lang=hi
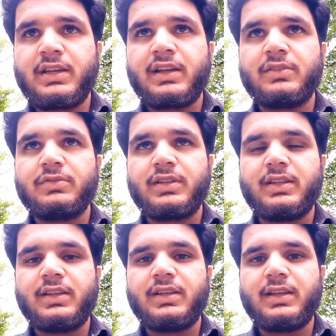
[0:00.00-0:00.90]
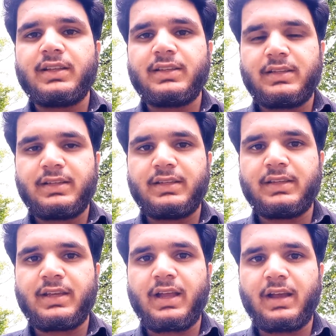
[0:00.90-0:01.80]
नहीं आएगा दूसरा दिन नहीं आएगा तीसरा दिन
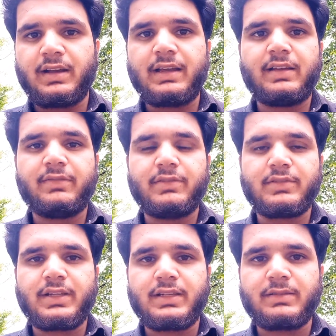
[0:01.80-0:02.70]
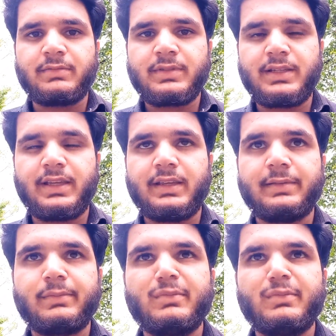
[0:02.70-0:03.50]
नहीं आएगा आएगा व्यूज़ लाजा सही है